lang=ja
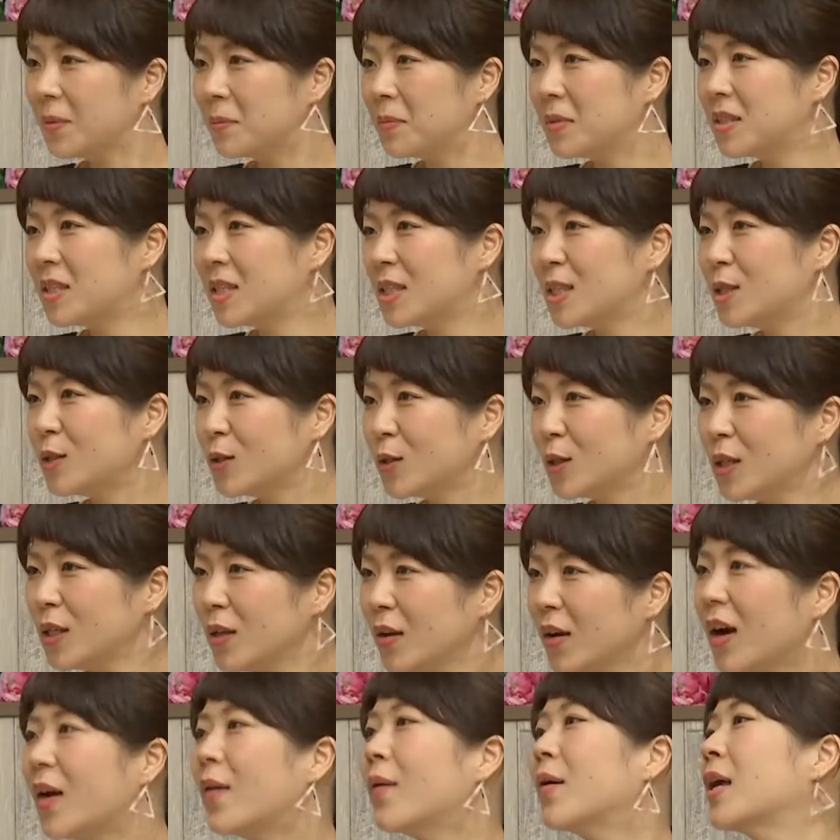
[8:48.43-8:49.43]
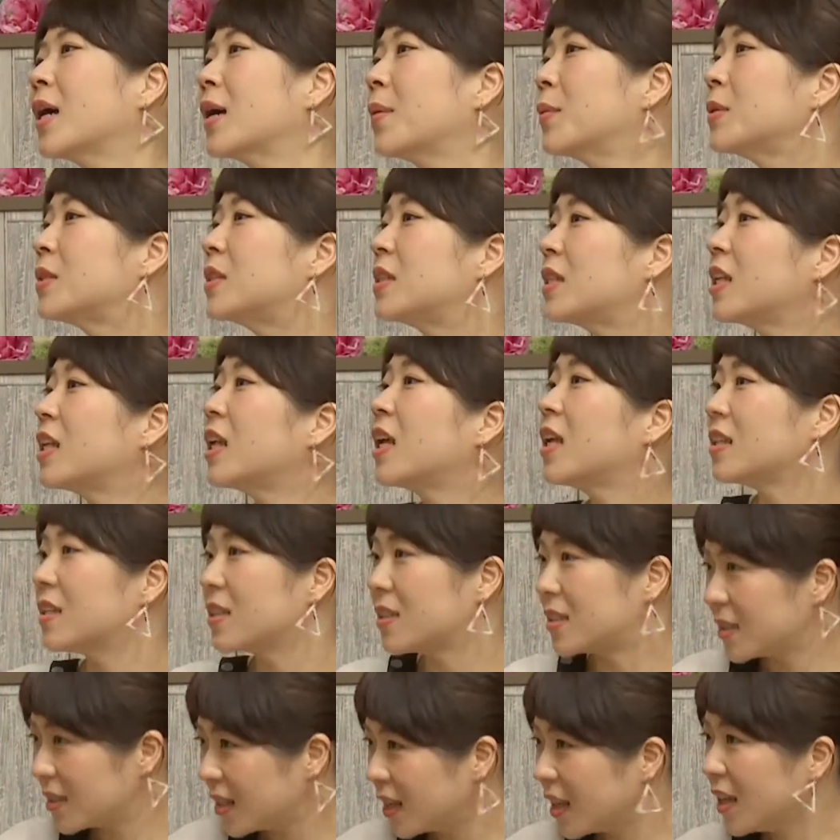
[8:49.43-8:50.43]
て見せるときには可愛いかもしれないで
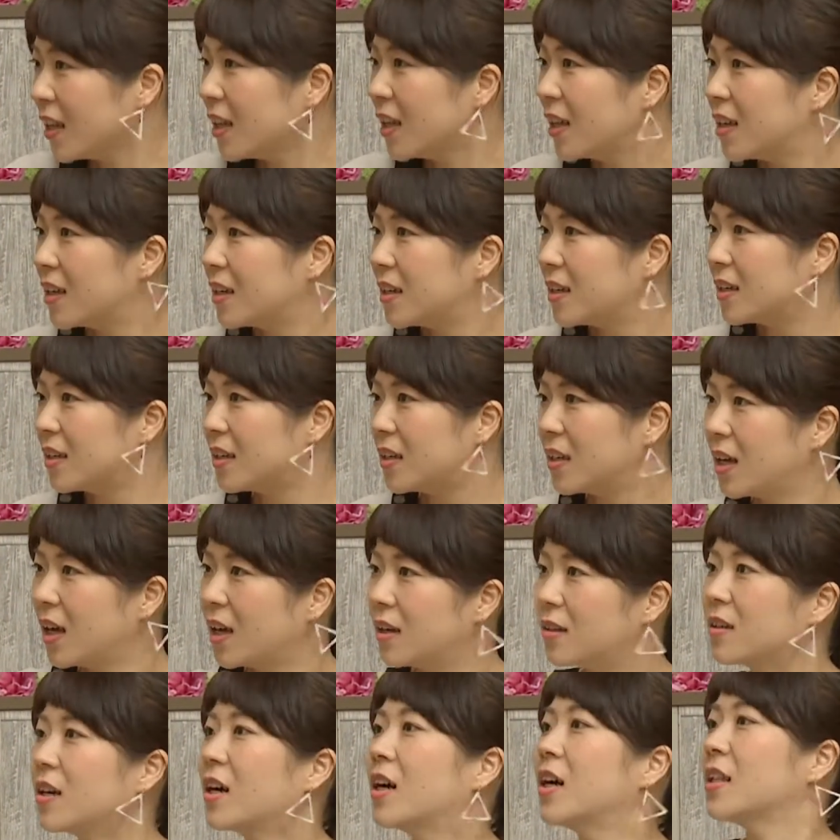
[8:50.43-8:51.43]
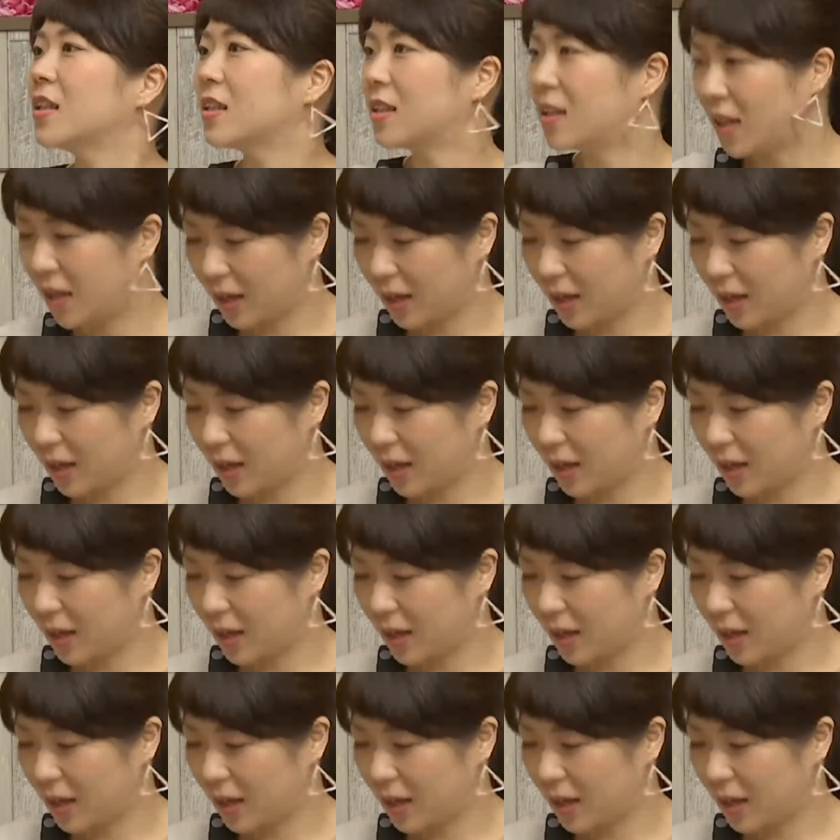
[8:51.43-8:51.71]
すねリアルがあっ